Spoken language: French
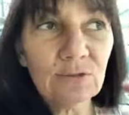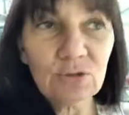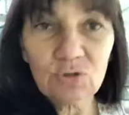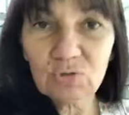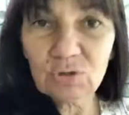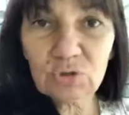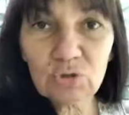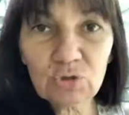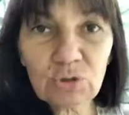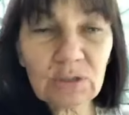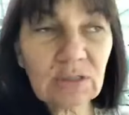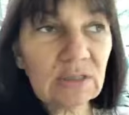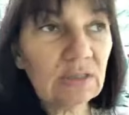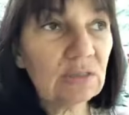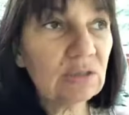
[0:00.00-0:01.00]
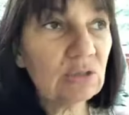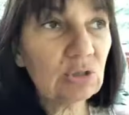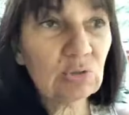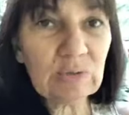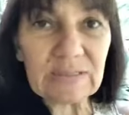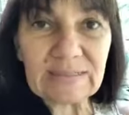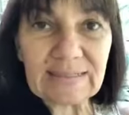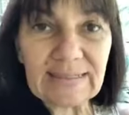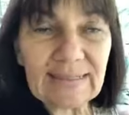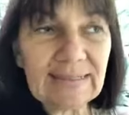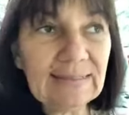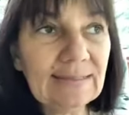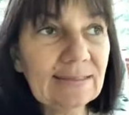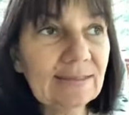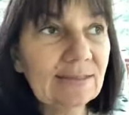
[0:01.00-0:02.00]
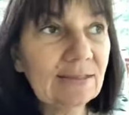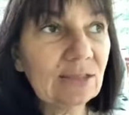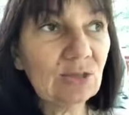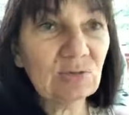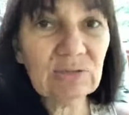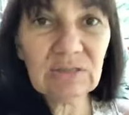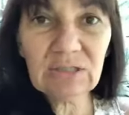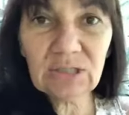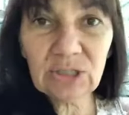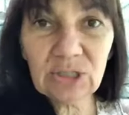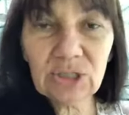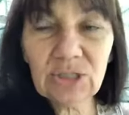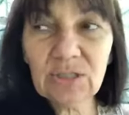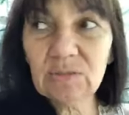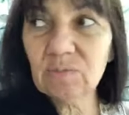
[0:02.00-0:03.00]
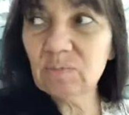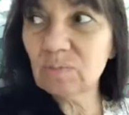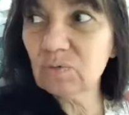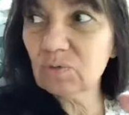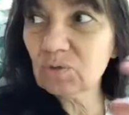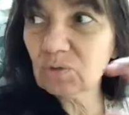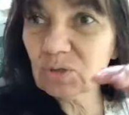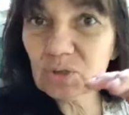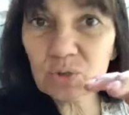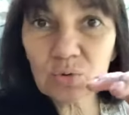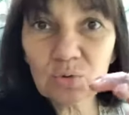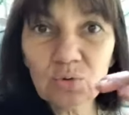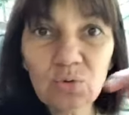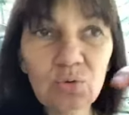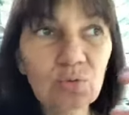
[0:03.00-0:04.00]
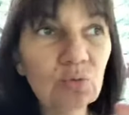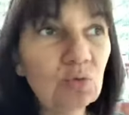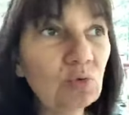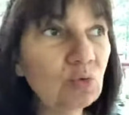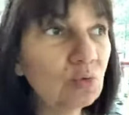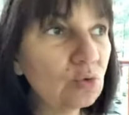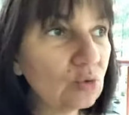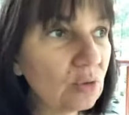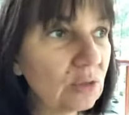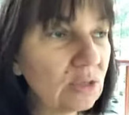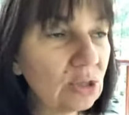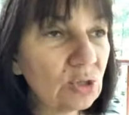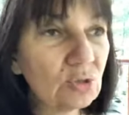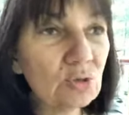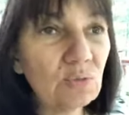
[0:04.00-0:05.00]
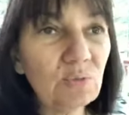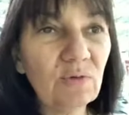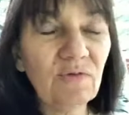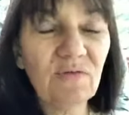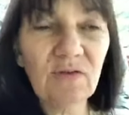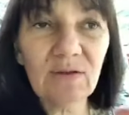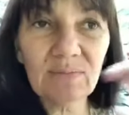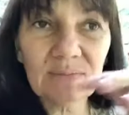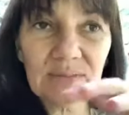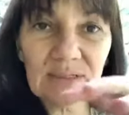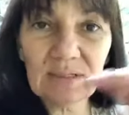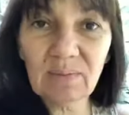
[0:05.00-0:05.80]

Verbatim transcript: soit sucré, soit salé, soit des chips, soit quelque chose de mou, soit quelque chose de plus ferme. Ça